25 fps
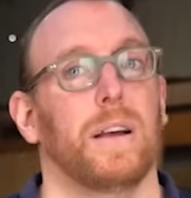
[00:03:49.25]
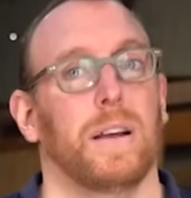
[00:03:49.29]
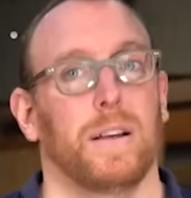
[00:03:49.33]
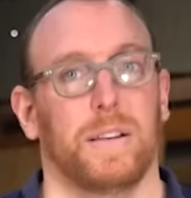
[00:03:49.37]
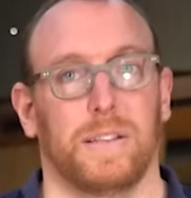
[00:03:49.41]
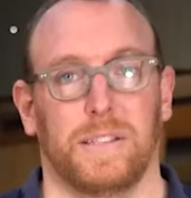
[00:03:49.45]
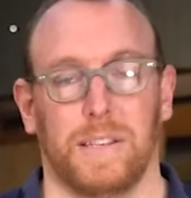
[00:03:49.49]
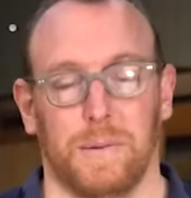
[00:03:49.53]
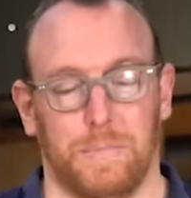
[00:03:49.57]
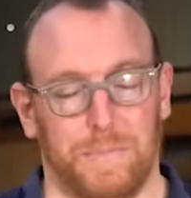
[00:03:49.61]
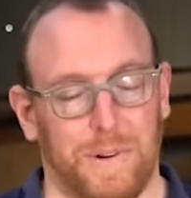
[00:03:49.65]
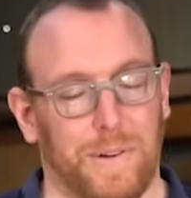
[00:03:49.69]

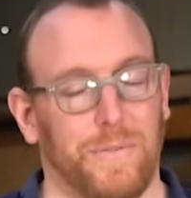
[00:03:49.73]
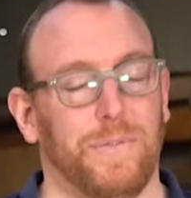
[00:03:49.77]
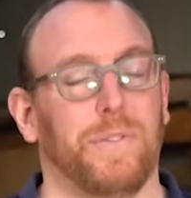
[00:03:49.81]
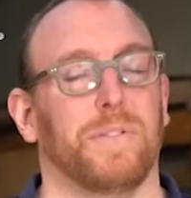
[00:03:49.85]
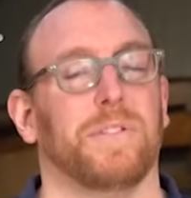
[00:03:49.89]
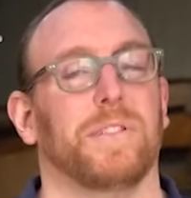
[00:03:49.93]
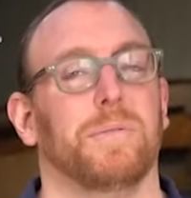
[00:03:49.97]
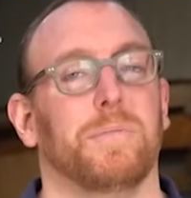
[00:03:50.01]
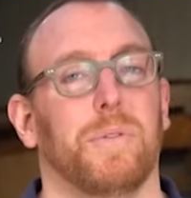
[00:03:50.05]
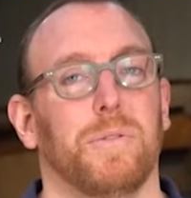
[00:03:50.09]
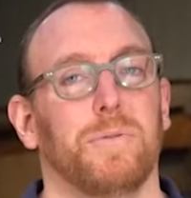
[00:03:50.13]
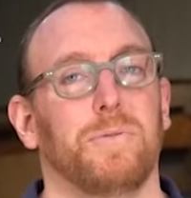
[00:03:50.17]
c'est pas
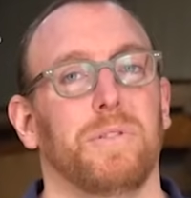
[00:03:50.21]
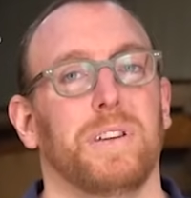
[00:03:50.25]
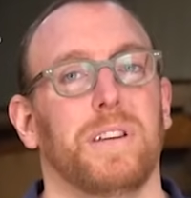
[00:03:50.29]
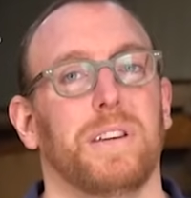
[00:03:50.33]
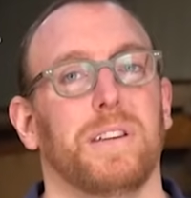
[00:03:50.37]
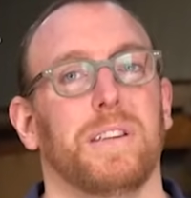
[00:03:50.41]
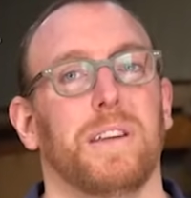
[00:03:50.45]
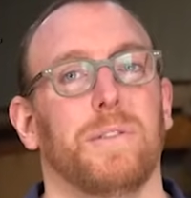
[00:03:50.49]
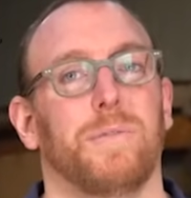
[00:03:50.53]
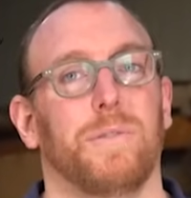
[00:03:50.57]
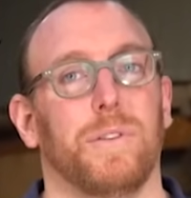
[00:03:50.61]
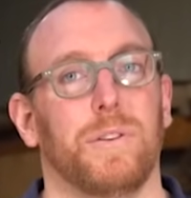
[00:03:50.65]
forcément lui qui
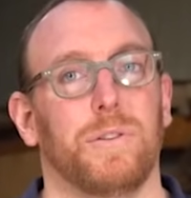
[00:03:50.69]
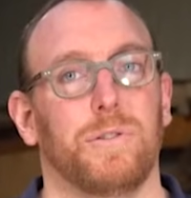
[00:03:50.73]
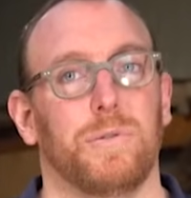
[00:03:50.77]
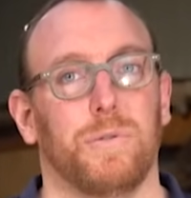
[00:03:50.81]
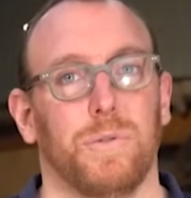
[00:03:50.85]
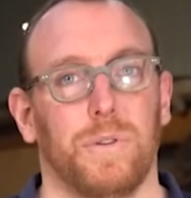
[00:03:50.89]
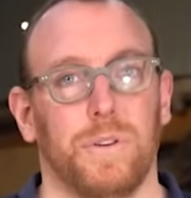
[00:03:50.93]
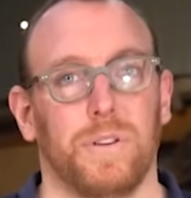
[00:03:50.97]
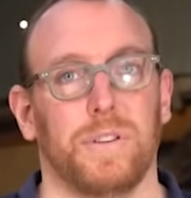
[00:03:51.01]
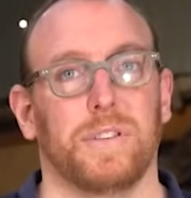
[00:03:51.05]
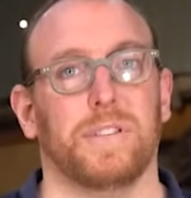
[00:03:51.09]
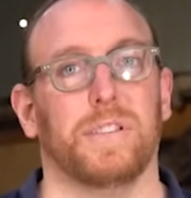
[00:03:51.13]
est
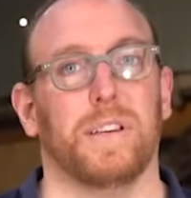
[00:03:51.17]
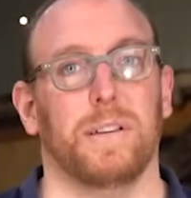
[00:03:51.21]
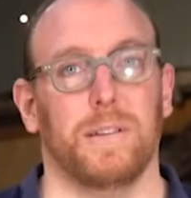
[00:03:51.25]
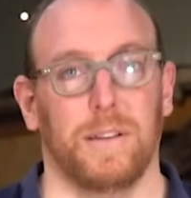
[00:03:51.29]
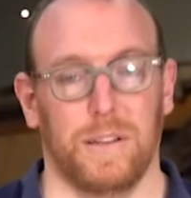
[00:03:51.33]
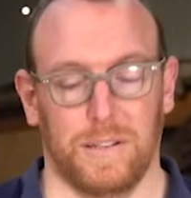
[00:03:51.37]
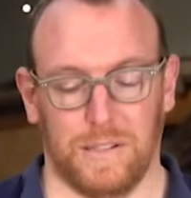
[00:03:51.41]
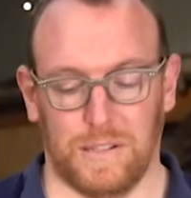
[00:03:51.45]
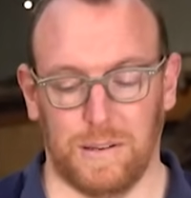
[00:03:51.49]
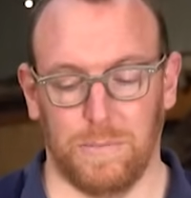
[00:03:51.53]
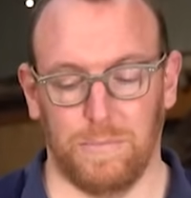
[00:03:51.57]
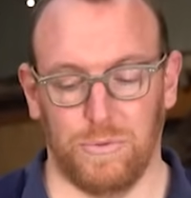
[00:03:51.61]
défectueux,
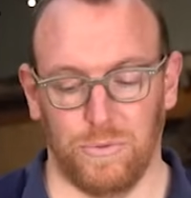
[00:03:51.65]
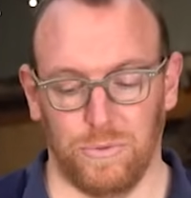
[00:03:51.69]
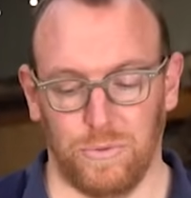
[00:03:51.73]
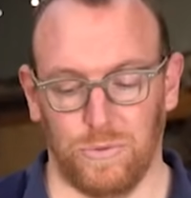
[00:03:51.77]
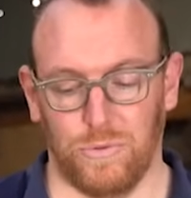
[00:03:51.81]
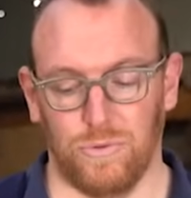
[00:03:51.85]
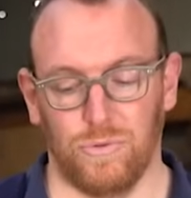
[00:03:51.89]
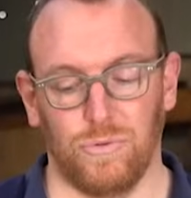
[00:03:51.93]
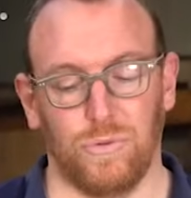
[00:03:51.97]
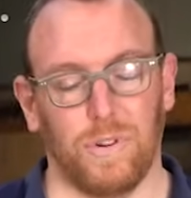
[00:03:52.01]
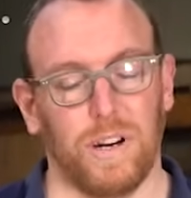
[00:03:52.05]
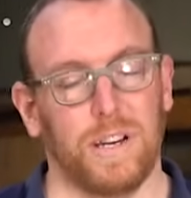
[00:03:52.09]
ça peut
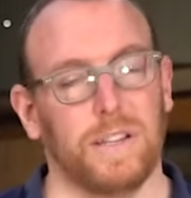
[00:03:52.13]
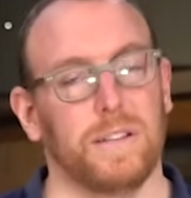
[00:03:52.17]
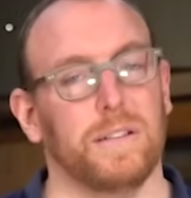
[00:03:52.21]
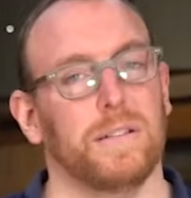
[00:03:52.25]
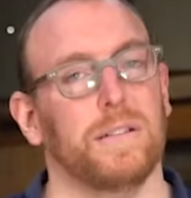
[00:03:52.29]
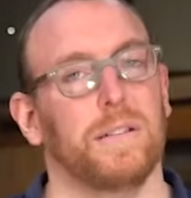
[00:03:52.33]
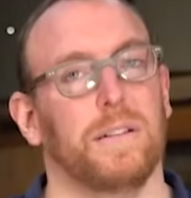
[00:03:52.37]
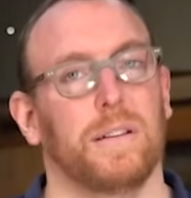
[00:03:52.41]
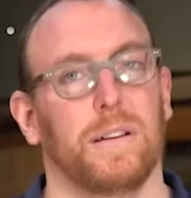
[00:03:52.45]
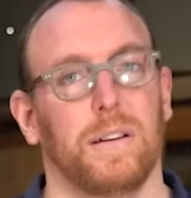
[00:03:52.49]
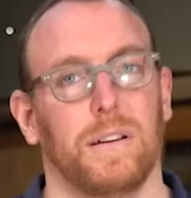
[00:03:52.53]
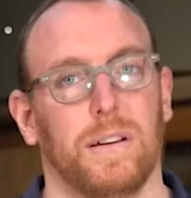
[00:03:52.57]
toujours être
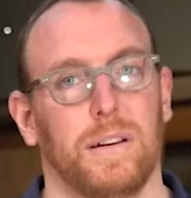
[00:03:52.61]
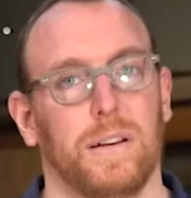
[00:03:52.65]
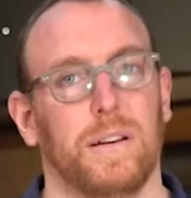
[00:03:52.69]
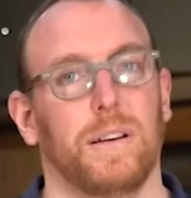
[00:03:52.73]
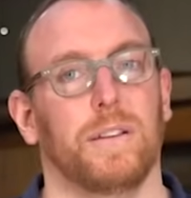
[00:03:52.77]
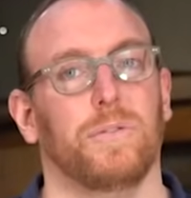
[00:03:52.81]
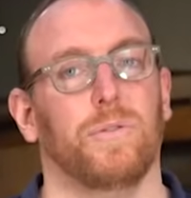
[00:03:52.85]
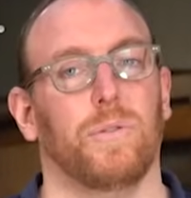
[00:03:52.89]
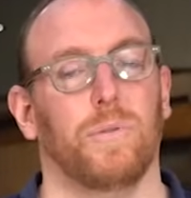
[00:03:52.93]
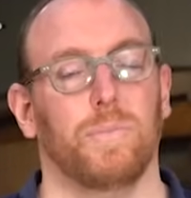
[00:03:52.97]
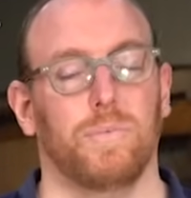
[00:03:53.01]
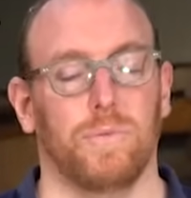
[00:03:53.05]

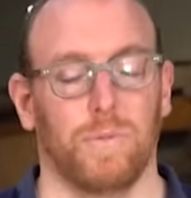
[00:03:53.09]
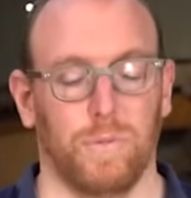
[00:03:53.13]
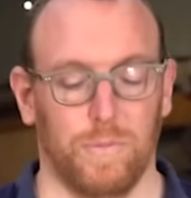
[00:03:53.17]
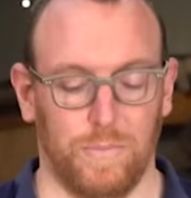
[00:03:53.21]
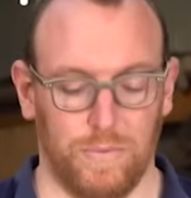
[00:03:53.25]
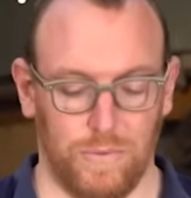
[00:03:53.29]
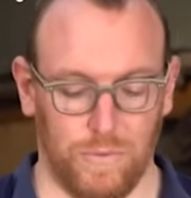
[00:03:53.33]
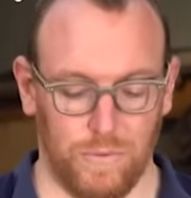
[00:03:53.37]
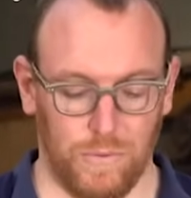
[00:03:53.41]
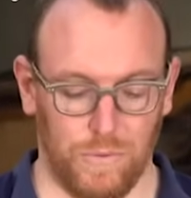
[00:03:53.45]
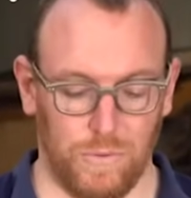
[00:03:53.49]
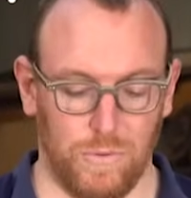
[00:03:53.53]

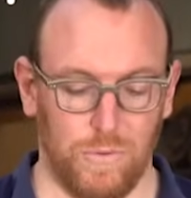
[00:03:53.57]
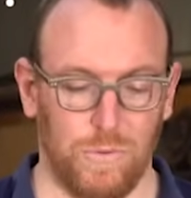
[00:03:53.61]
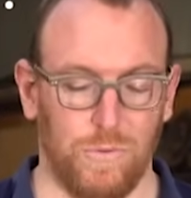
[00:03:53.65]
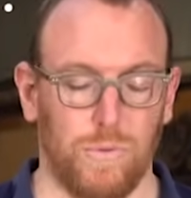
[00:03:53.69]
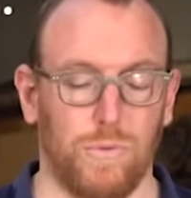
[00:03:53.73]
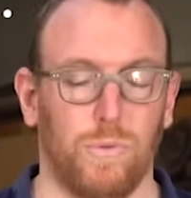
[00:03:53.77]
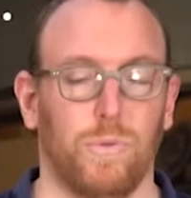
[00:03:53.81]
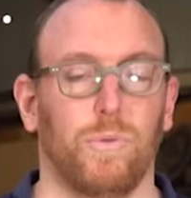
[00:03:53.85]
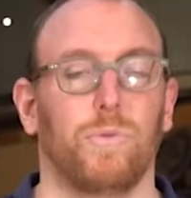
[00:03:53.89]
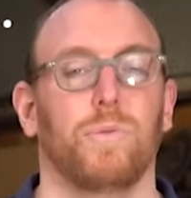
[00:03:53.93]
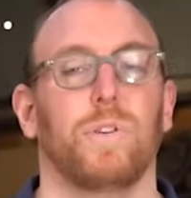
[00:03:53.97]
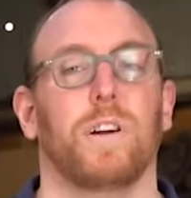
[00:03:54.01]
l'électropompe
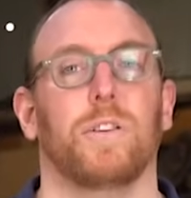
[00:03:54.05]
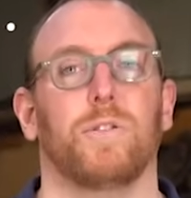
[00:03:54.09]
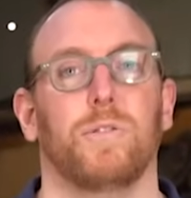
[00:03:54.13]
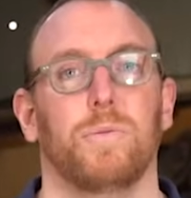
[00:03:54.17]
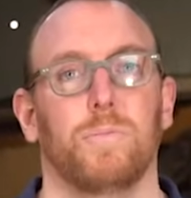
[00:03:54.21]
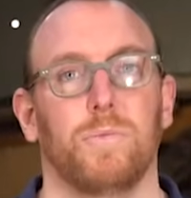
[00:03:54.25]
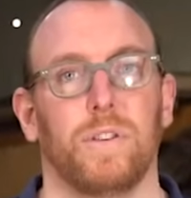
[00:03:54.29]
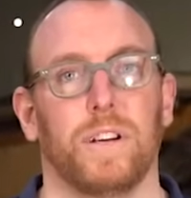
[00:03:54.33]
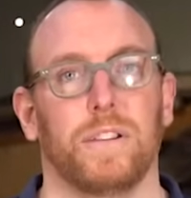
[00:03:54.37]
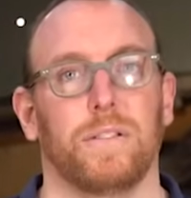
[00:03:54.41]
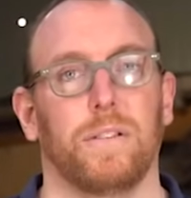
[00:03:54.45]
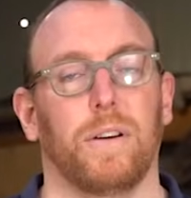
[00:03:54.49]
ou,
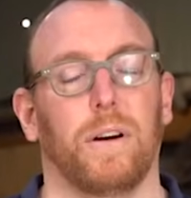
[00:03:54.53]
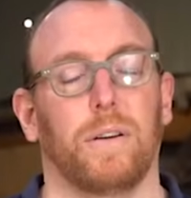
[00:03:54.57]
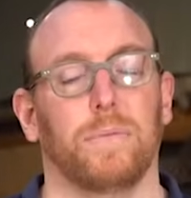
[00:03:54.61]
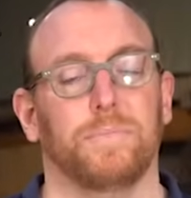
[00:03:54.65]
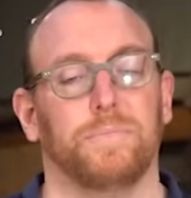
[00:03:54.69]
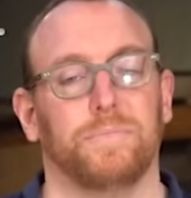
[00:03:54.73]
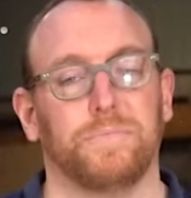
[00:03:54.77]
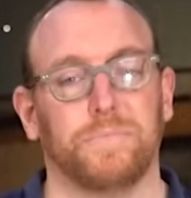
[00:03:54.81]
l'accumulateur.